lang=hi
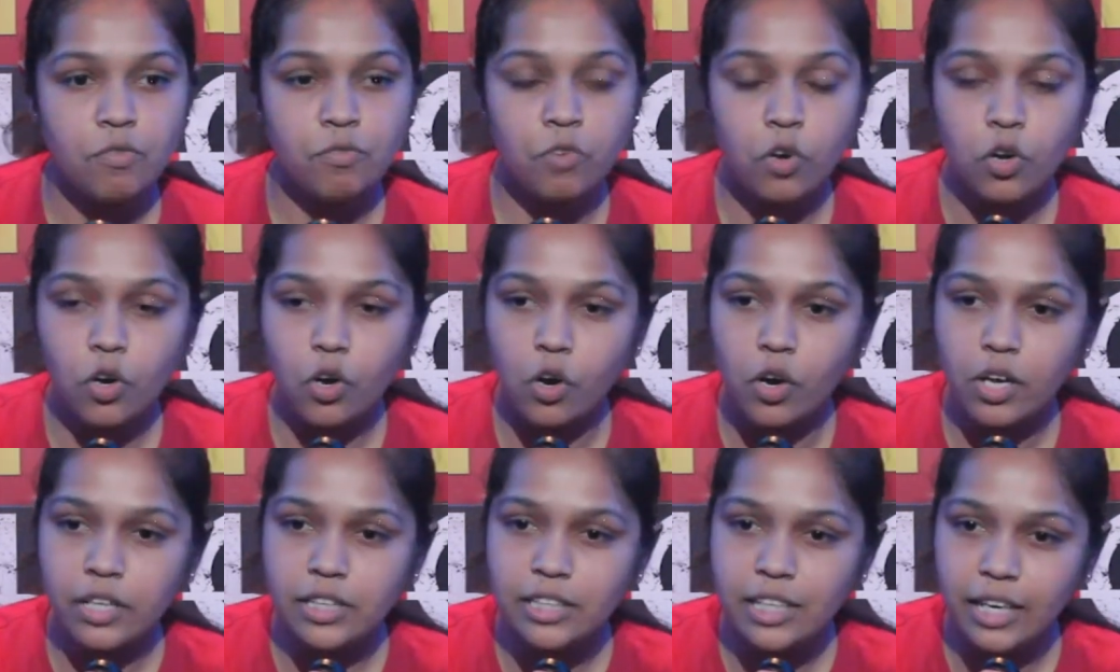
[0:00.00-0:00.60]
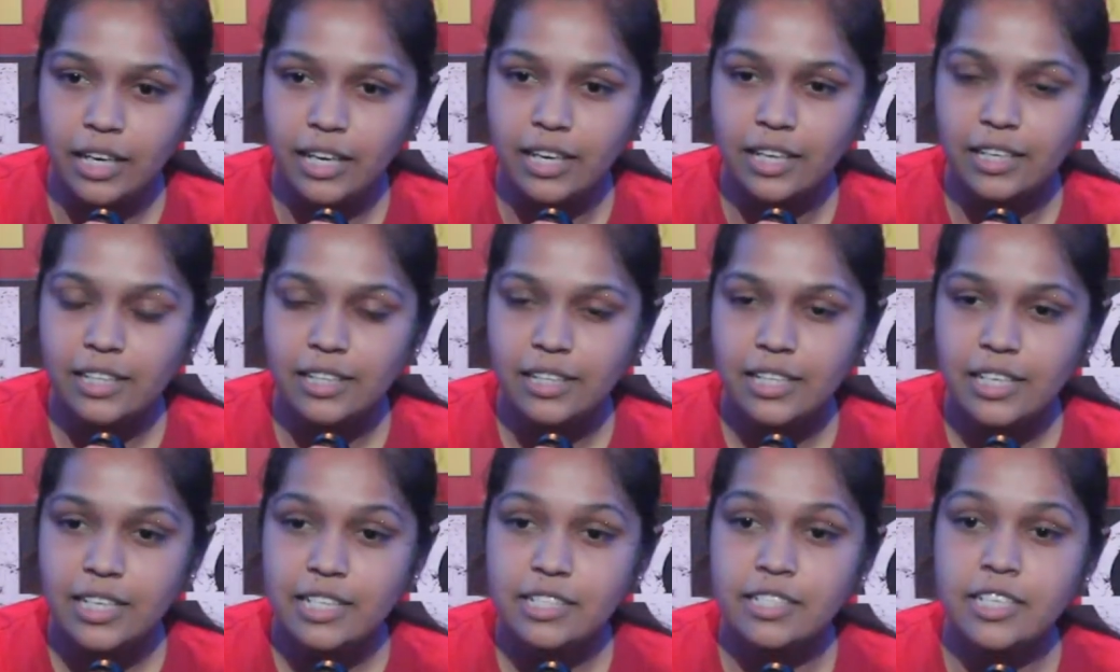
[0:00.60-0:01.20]
वो कौन था
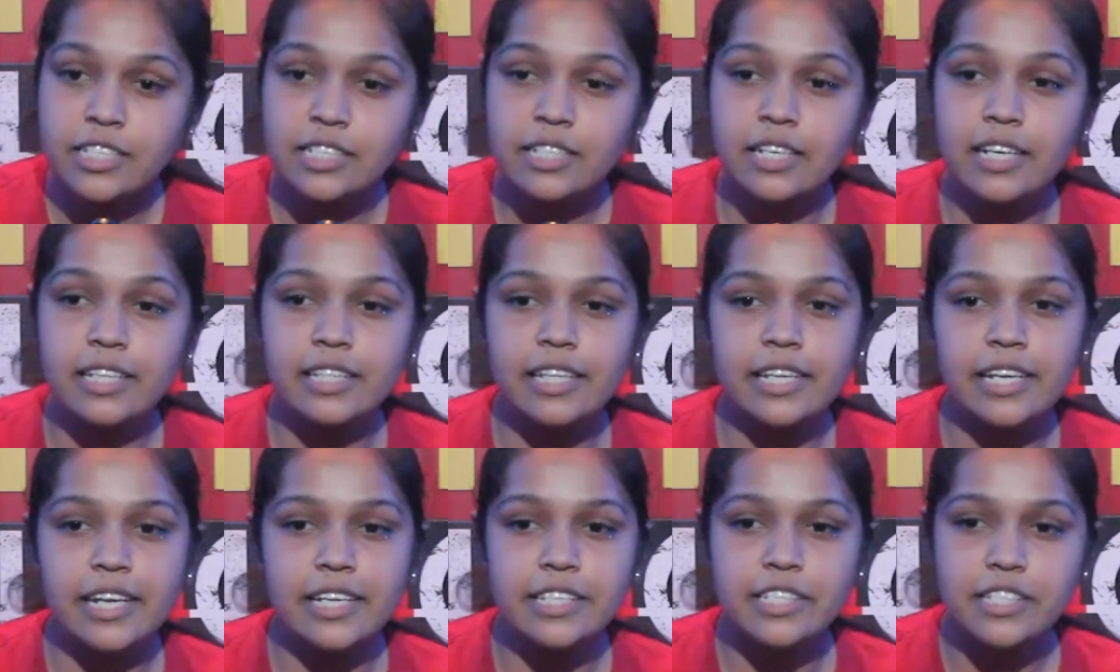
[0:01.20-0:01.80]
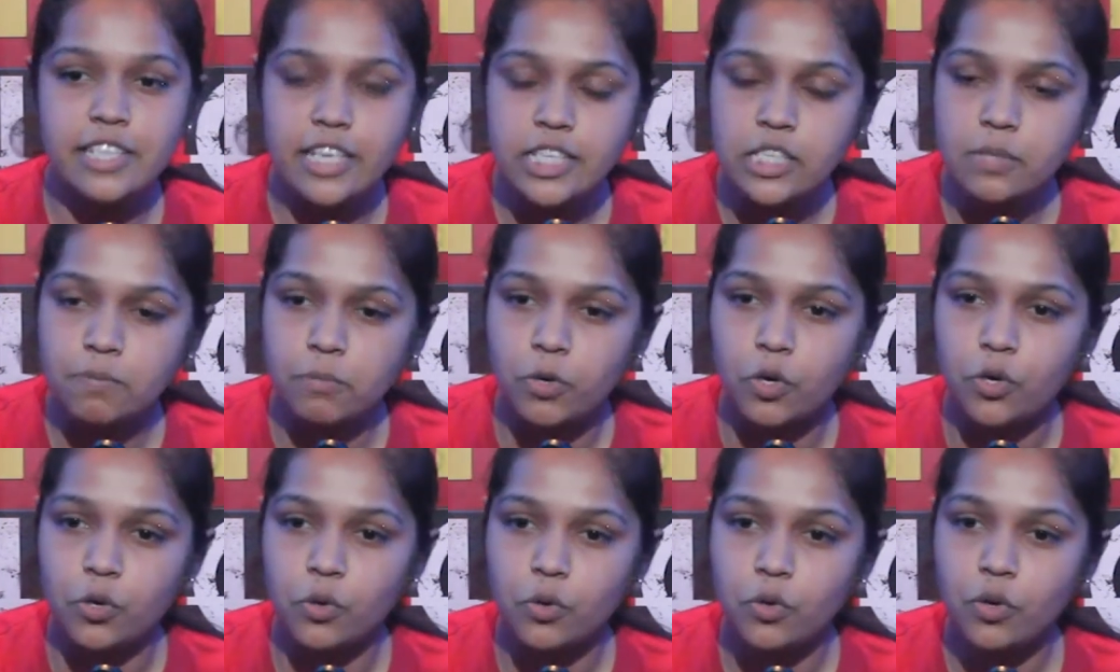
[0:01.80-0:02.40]
जिसने तेरे जिस्म
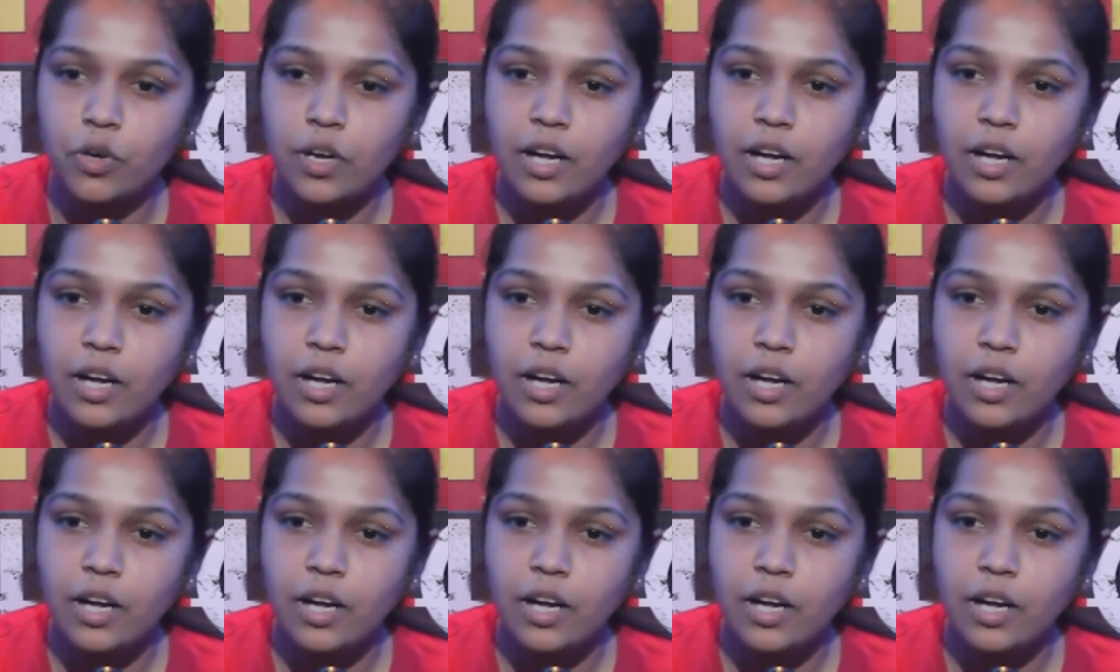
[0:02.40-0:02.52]
को